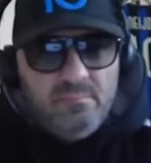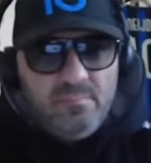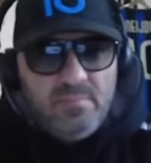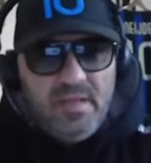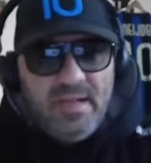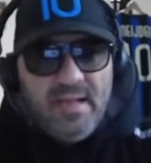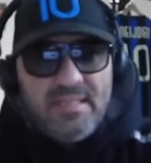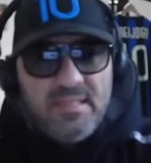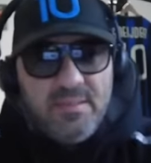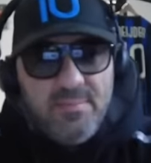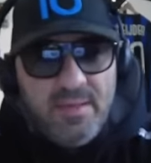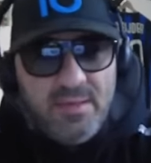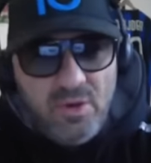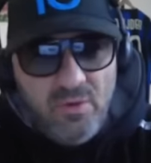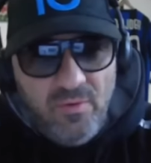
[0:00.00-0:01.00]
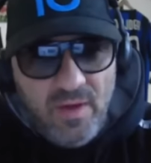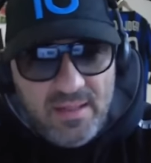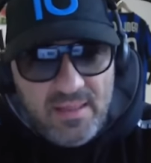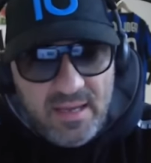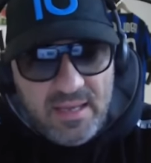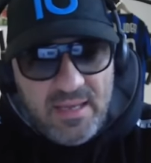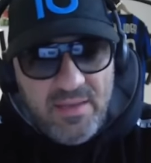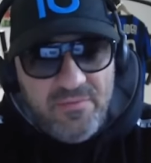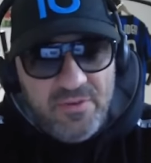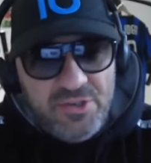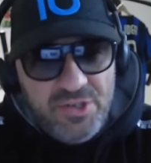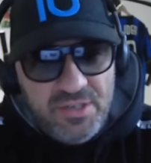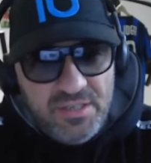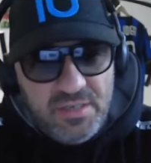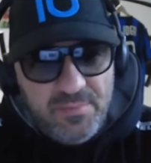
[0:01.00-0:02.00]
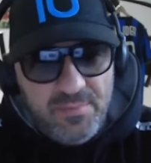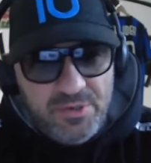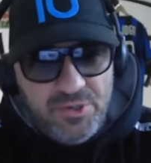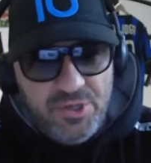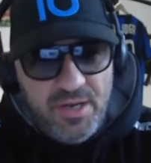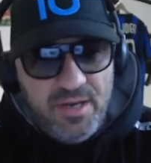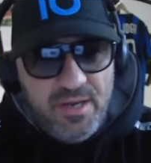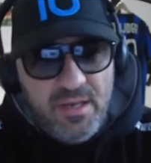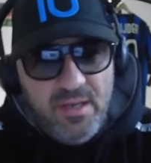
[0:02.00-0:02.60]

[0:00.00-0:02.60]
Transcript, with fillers: Ragazzi, bentrovati a chi facesse piacere,